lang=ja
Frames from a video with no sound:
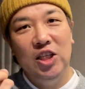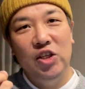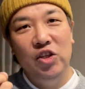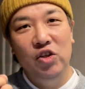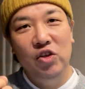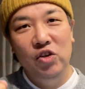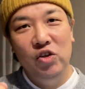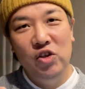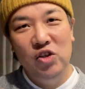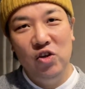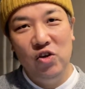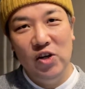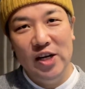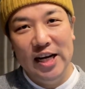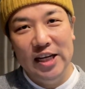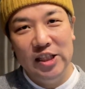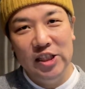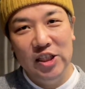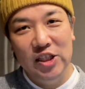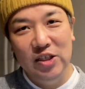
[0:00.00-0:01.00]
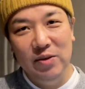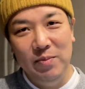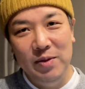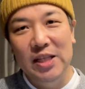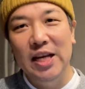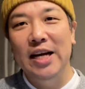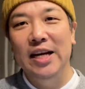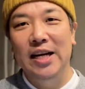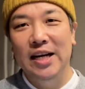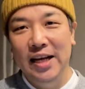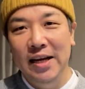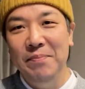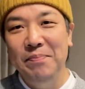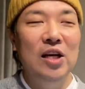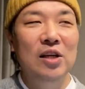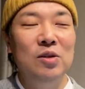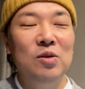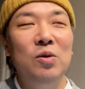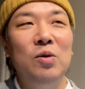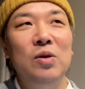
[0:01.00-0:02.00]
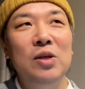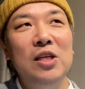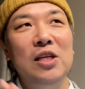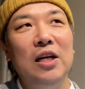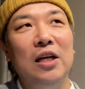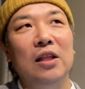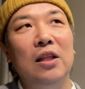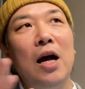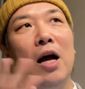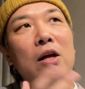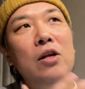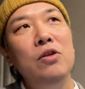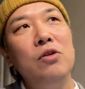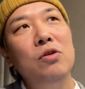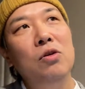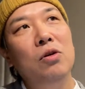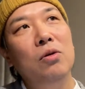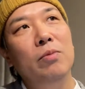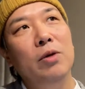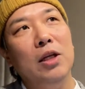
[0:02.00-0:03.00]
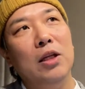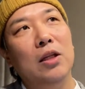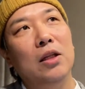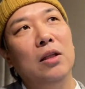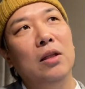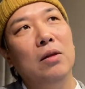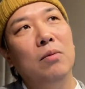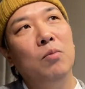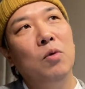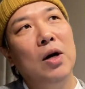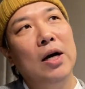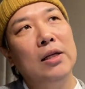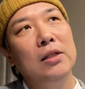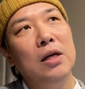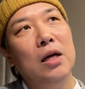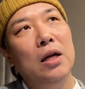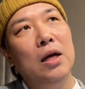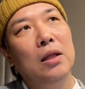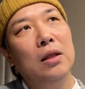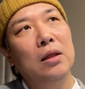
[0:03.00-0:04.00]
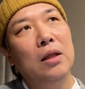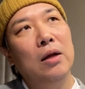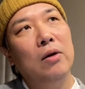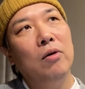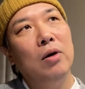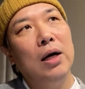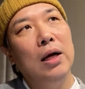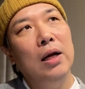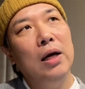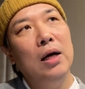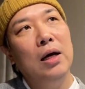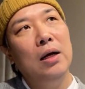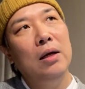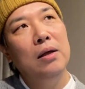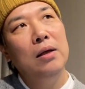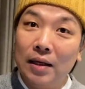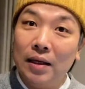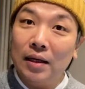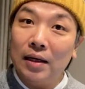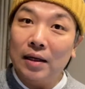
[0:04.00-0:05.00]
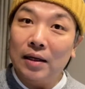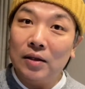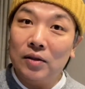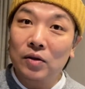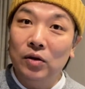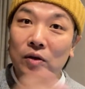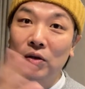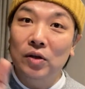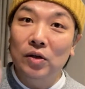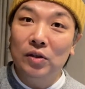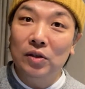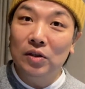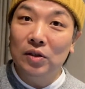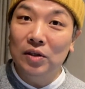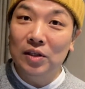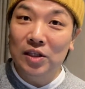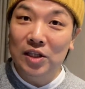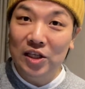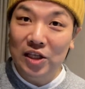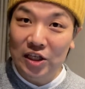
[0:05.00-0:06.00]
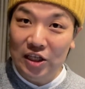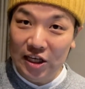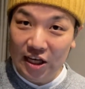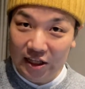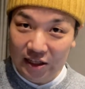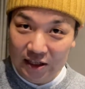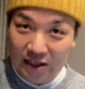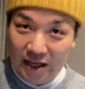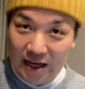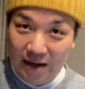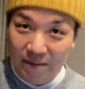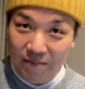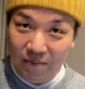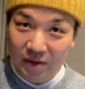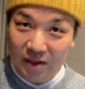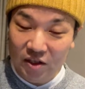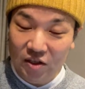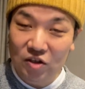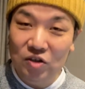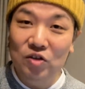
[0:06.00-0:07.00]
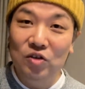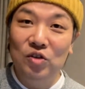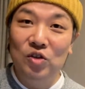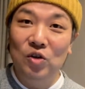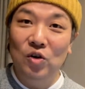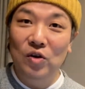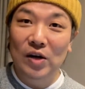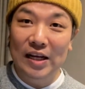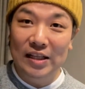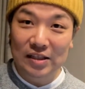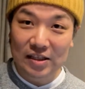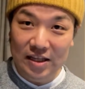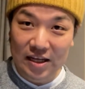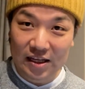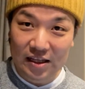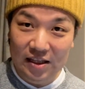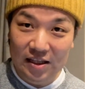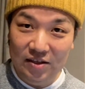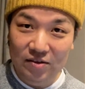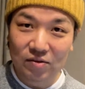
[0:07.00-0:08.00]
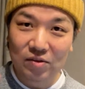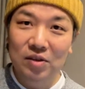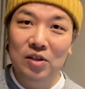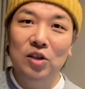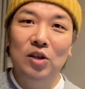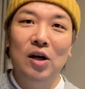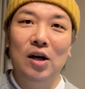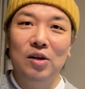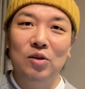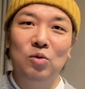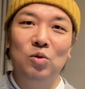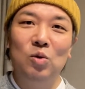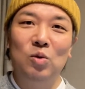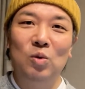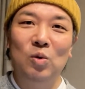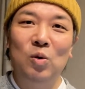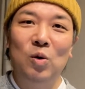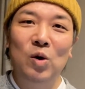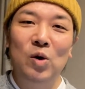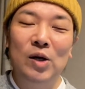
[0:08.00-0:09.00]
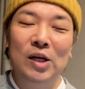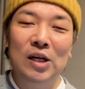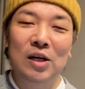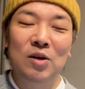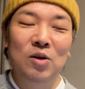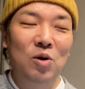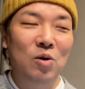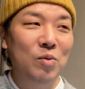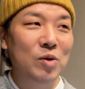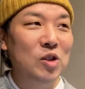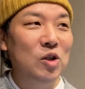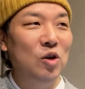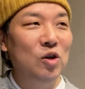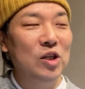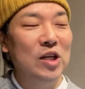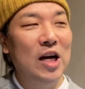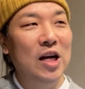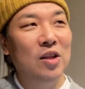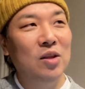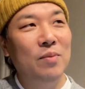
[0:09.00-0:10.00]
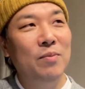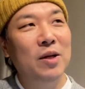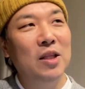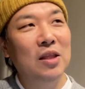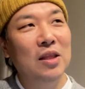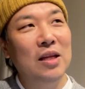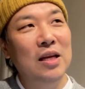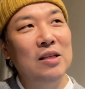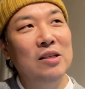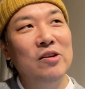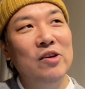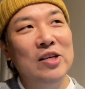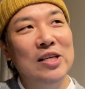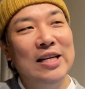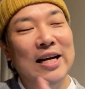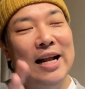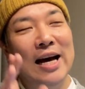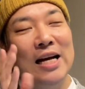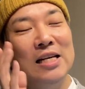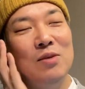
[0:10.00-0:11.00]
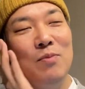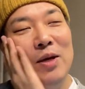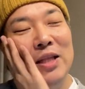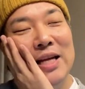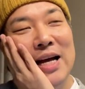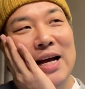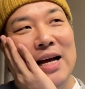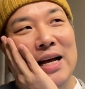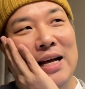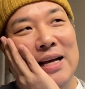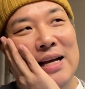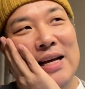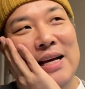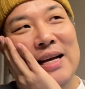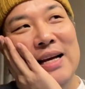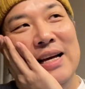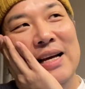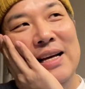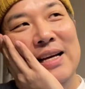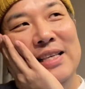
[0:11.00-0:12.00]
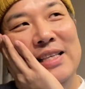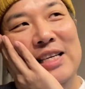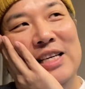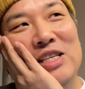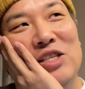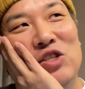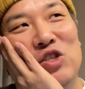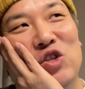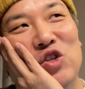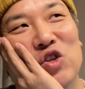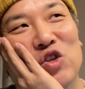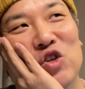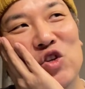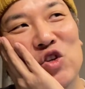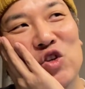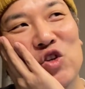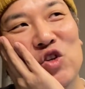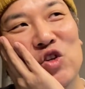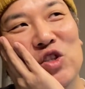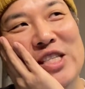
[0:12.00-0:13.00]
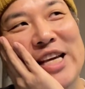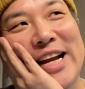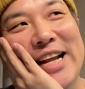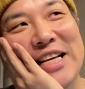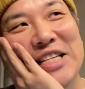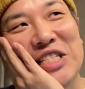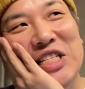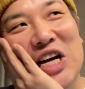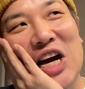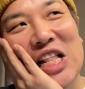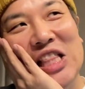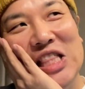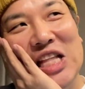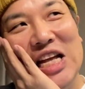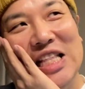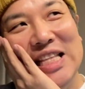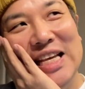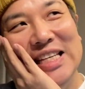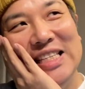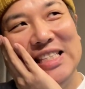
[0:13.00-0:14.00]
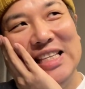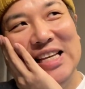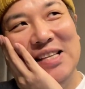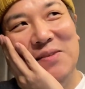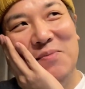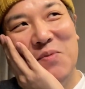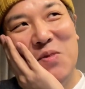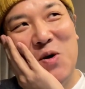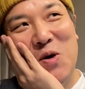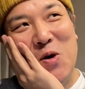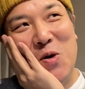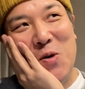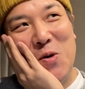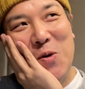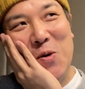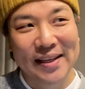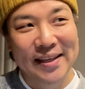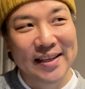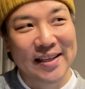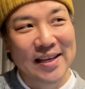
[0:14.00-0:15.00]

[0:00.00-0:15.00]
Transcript: 旧正月みたいなね、その日が誕生日も重なったのかな、ちょうど新月で、旧正月でっていう、なんかちょっとこれは面白いなと思って、その日から始めた禁酒チャレンジがあったんですけども、